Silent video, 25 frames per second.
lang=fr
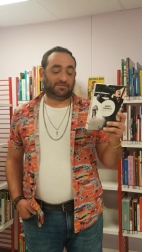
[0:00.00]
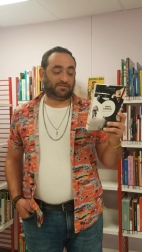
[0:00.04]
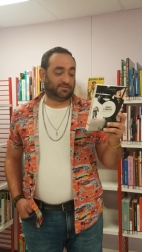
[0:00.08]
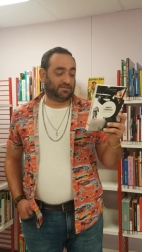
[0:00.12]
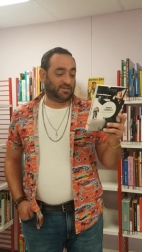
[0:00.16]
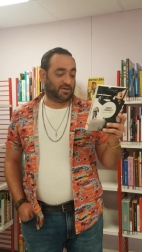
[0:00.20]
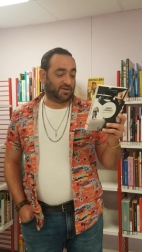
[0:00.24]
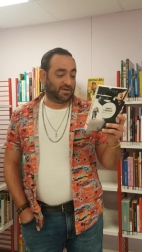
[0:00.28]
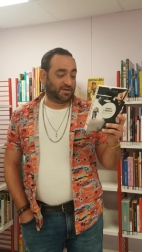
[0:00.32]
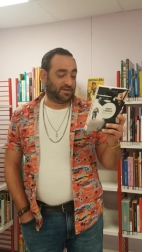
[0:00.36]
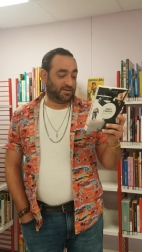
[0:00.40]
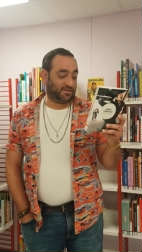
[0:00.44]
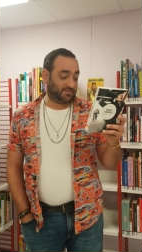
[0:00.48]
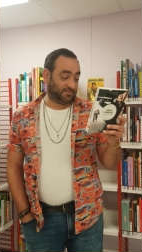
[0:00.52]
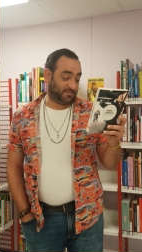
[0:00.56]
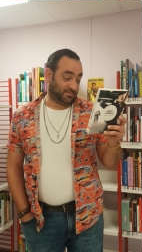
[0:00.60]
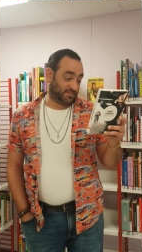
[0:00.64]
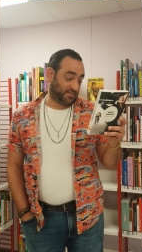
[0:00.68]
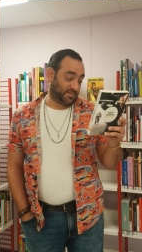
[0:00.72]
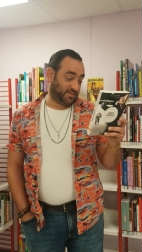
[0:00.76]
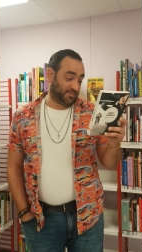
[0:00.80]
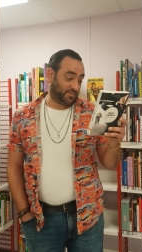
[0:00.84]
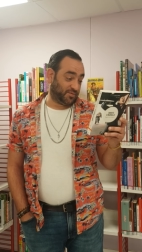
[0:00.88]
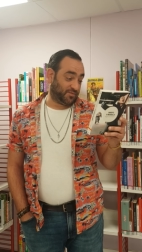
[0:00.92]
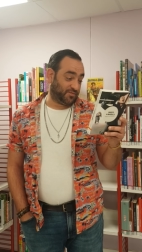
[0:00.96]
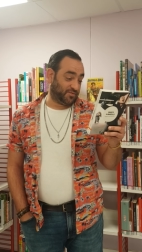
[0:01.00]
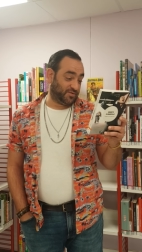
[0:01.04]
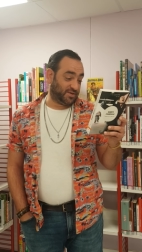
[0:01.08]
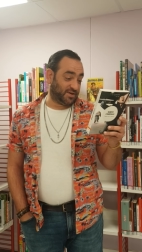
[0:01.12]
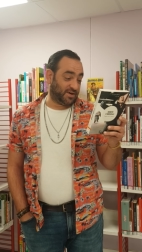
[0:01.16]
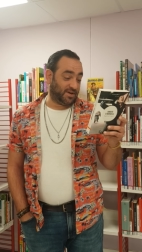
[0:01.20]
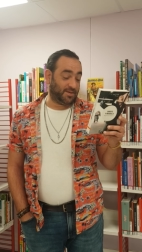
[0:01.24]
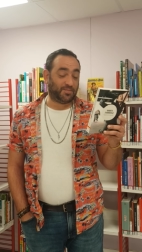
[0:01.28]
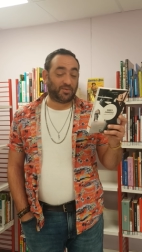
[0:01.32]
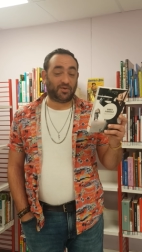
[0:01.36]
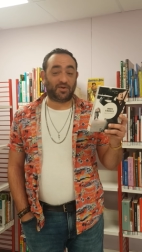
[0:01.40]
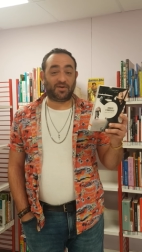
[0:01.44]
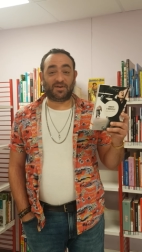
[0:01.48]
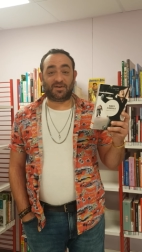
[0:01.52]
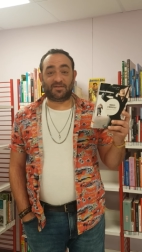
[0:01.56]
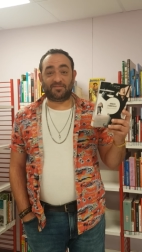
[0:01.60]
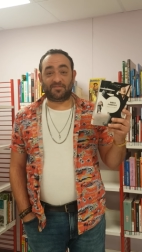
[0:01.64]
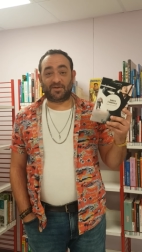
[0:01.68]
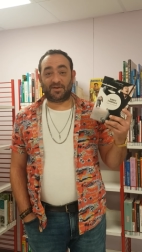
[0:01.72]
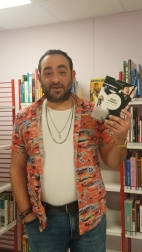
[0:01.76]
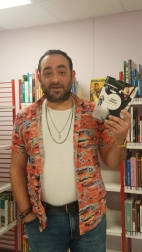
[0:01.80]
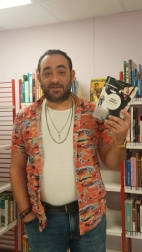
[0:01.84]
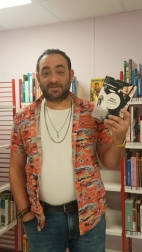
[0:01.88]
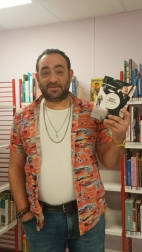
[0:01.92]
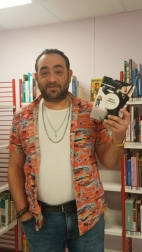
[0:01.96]
Voilà. C'est pour vous dire l'époque. Hein.
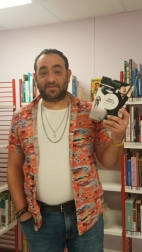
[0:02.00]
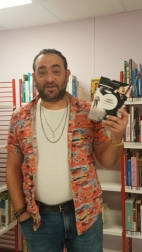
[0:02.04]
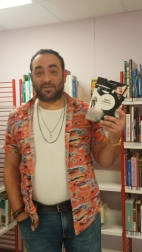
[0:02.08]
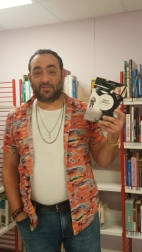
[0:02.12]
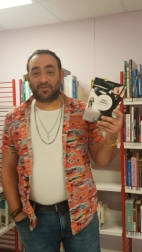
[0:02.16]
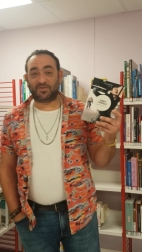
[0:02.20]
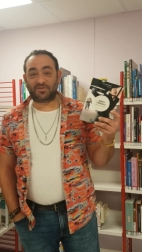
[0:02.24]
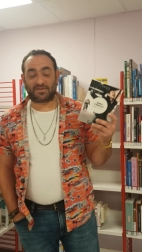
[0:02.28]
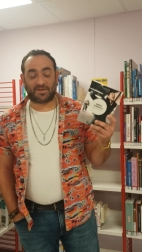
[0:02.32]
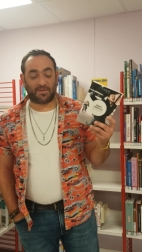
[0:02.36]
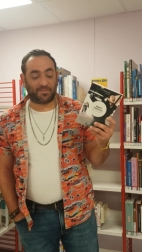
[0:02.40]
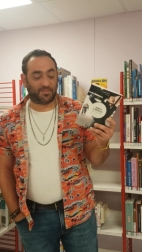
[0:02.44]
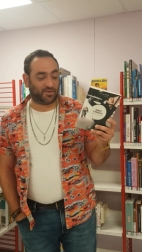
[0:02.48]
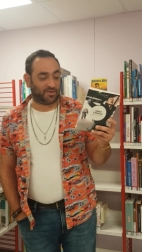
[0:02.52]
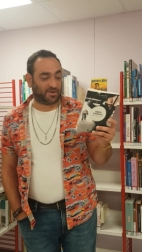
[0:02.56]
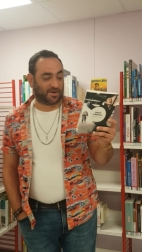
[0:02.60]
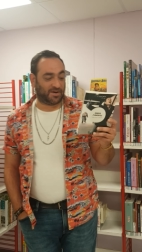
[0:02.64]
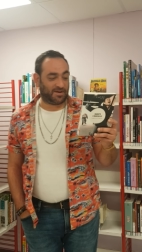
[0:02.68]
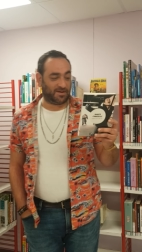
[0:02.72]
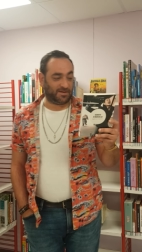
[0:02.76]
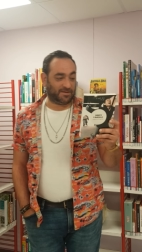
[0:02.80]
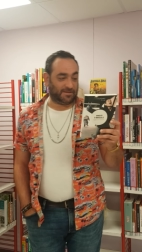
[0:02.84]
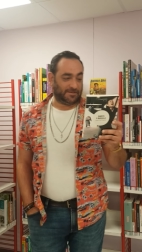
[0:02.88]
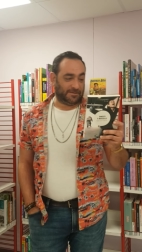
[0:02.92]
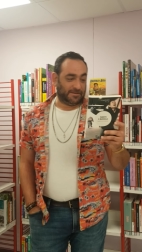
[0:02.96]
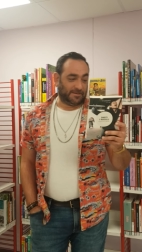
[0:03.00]
Voilà, c'est vraiment cette époque-là.